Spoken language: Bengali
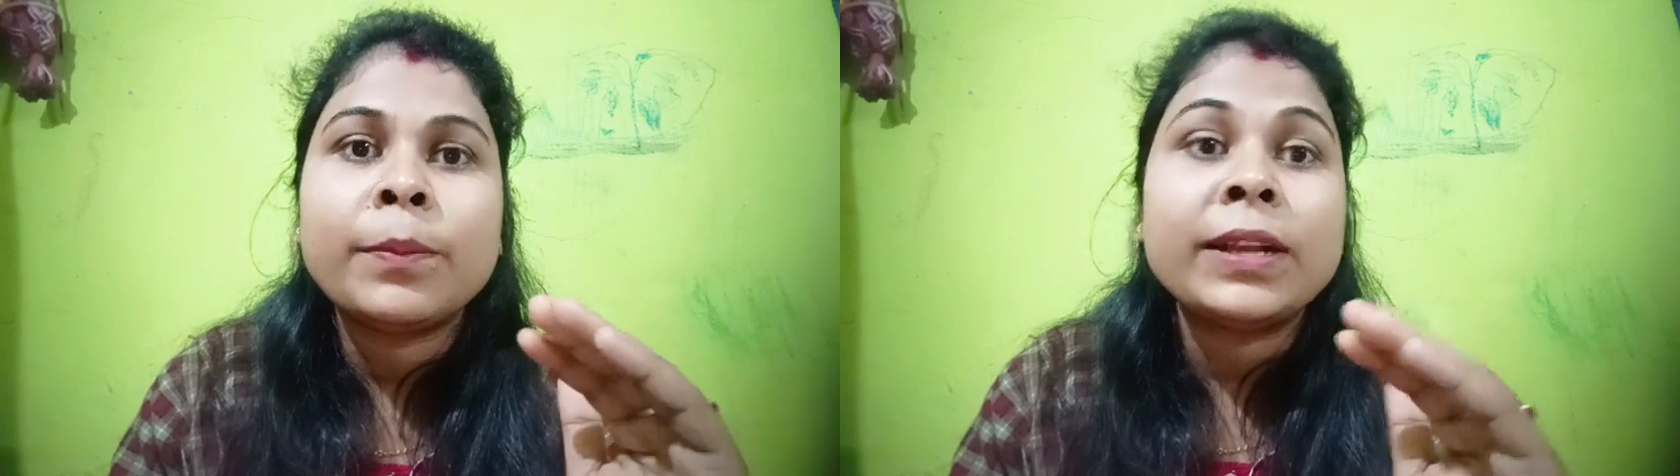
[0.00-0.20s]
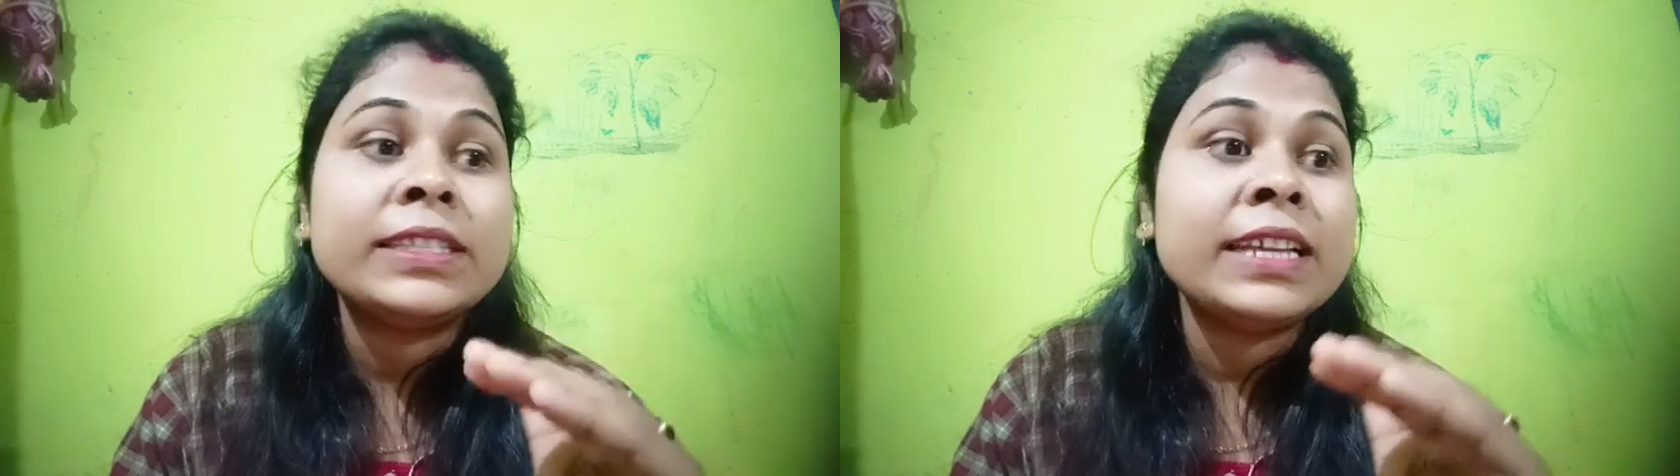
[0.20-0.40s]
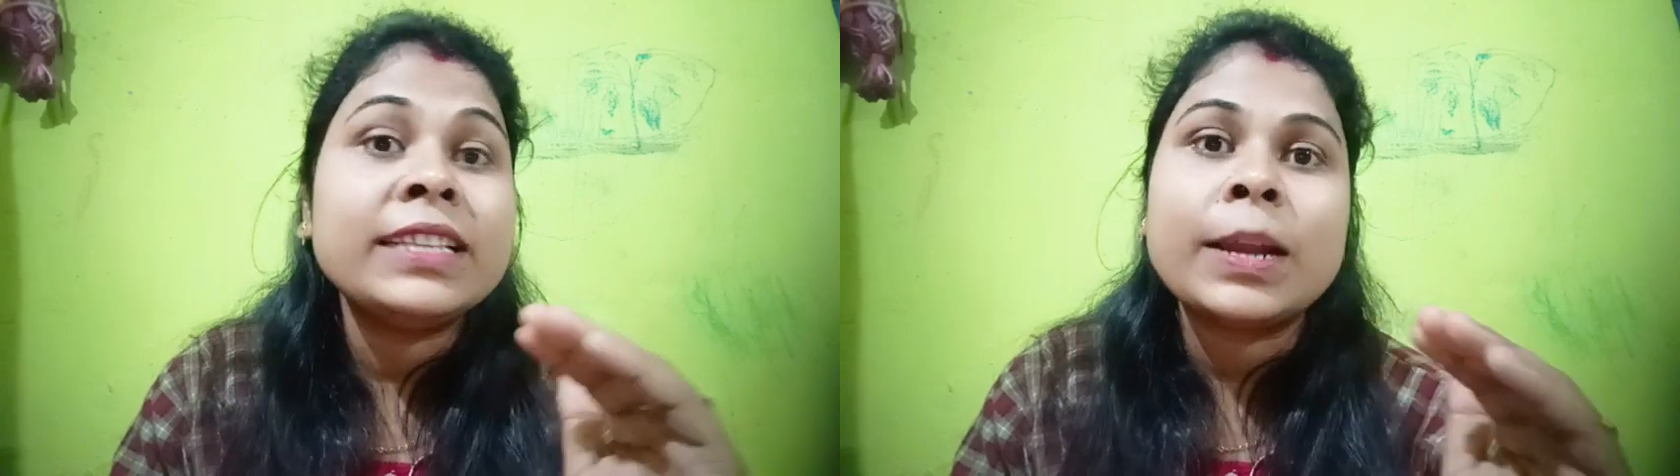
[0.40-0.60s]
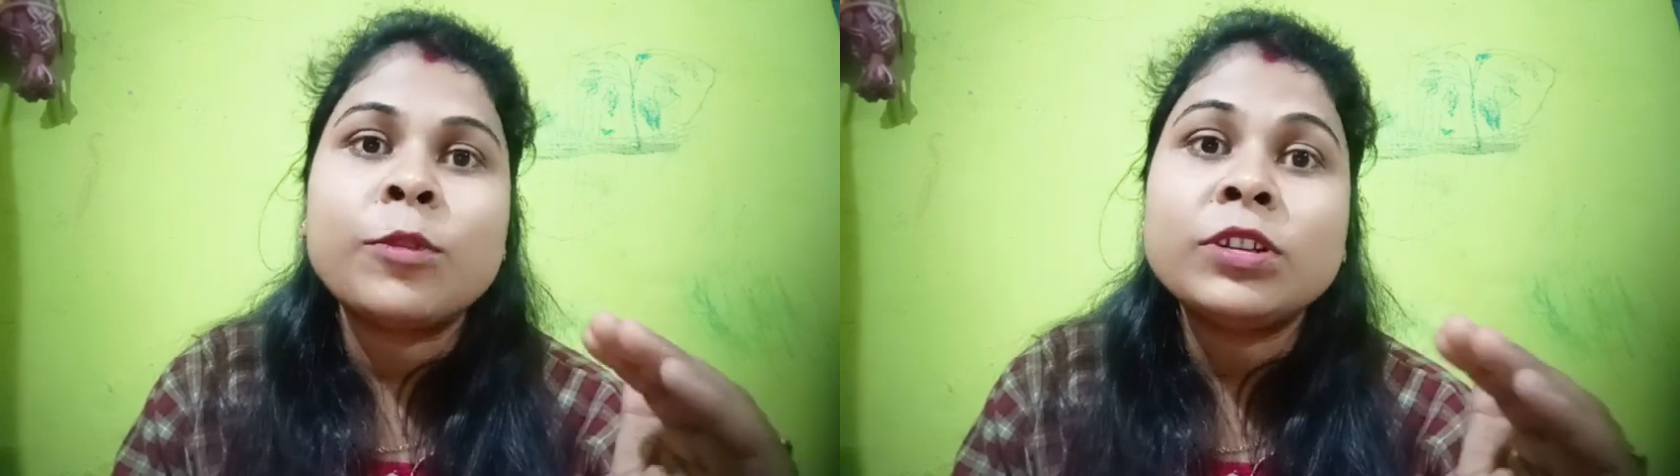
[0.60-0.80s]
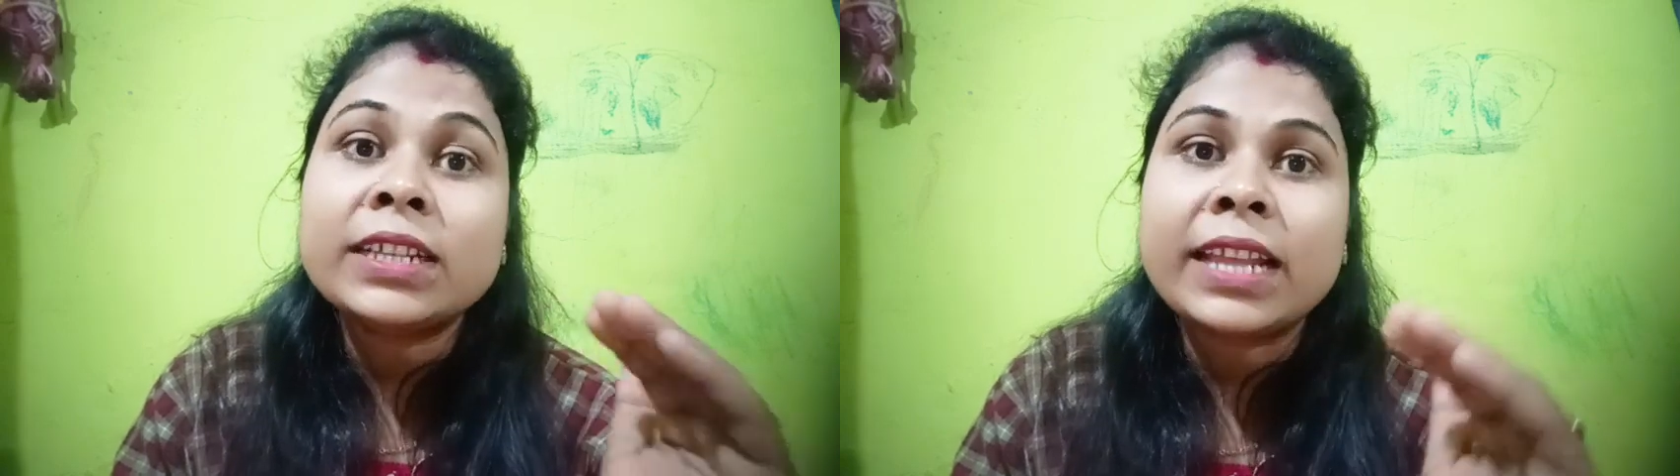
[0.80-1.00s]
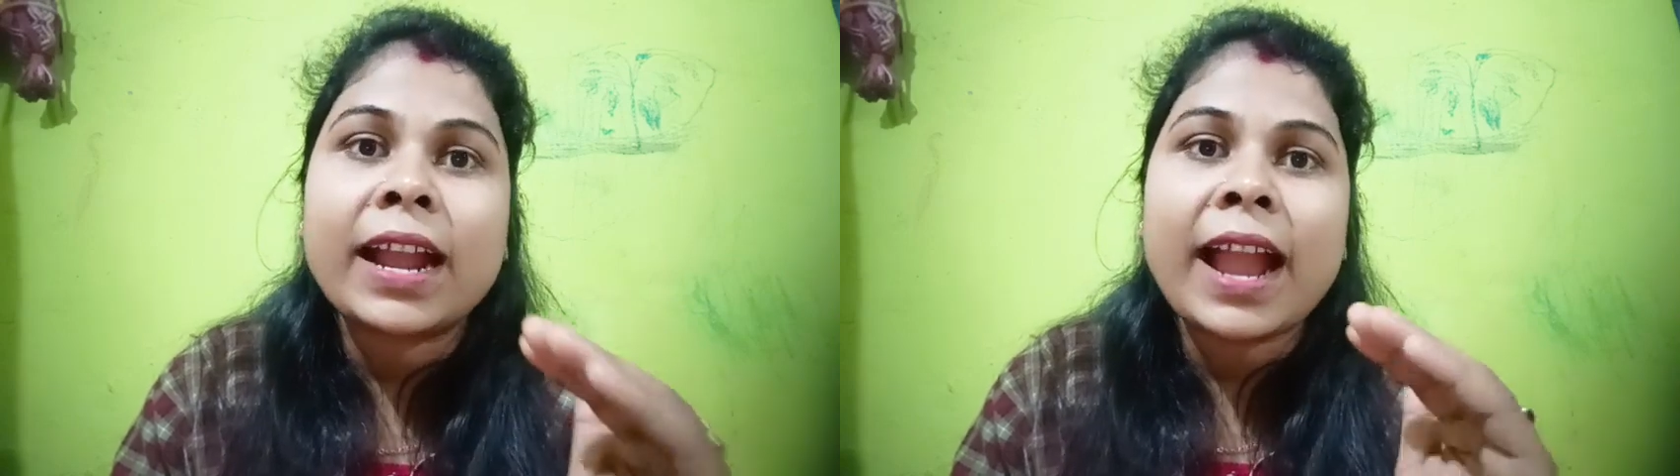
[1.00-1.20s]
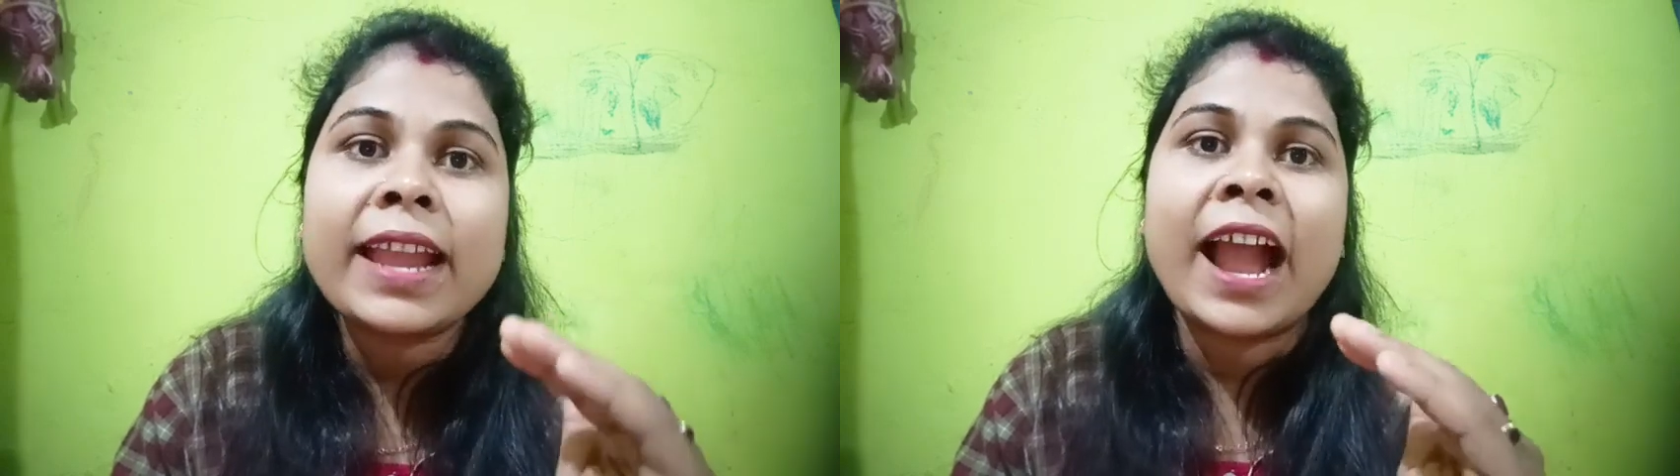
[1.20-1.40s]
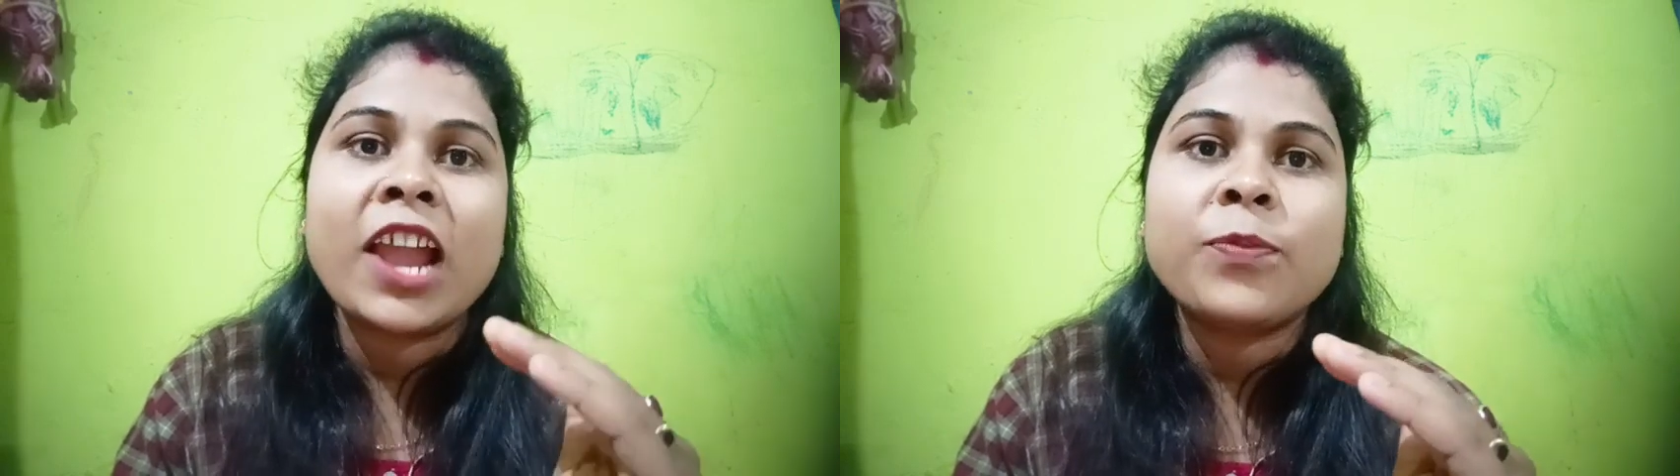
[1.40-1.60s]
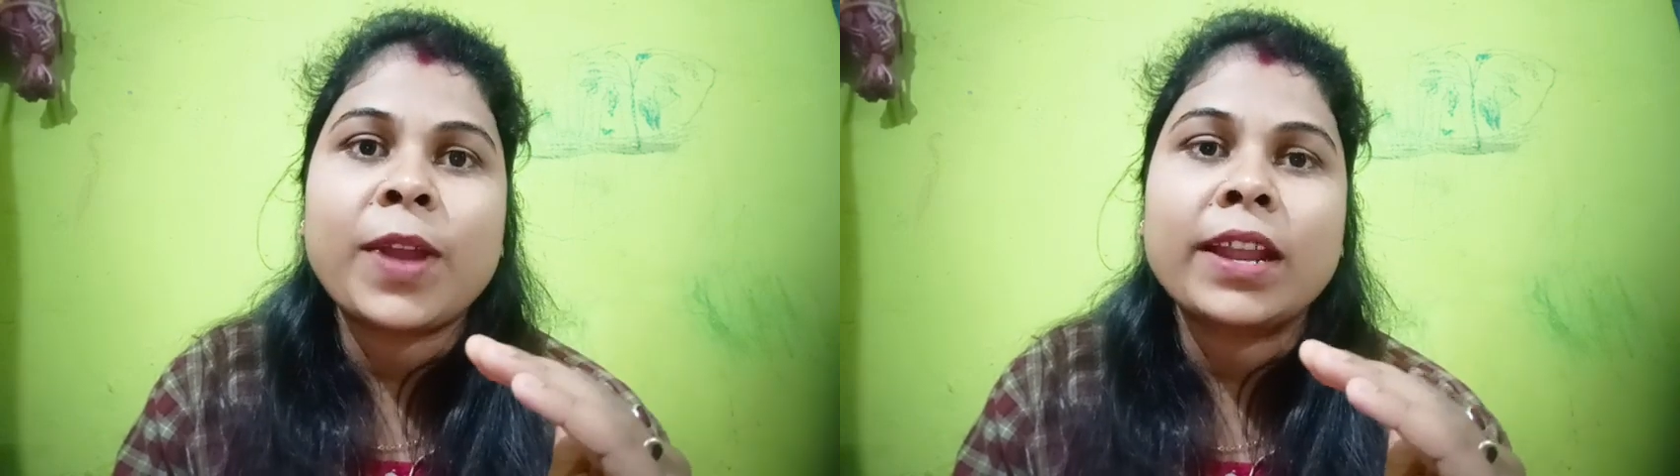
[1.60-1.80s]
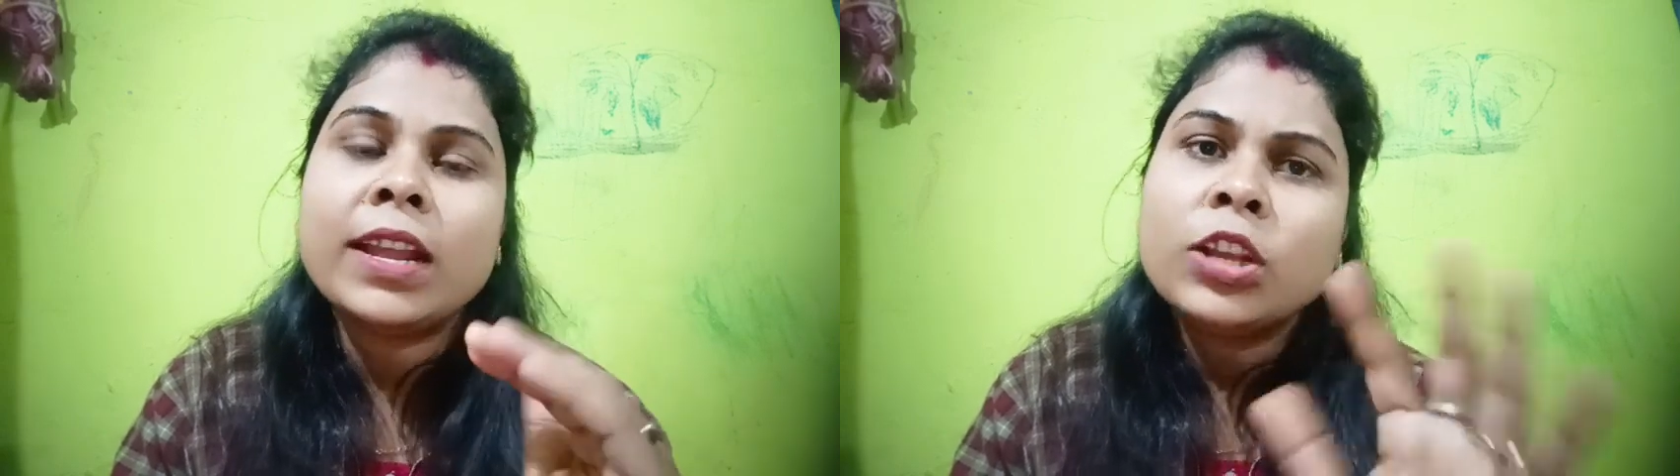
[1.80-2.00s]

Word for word: বা যে যেমন যে দেখায় হাইফাই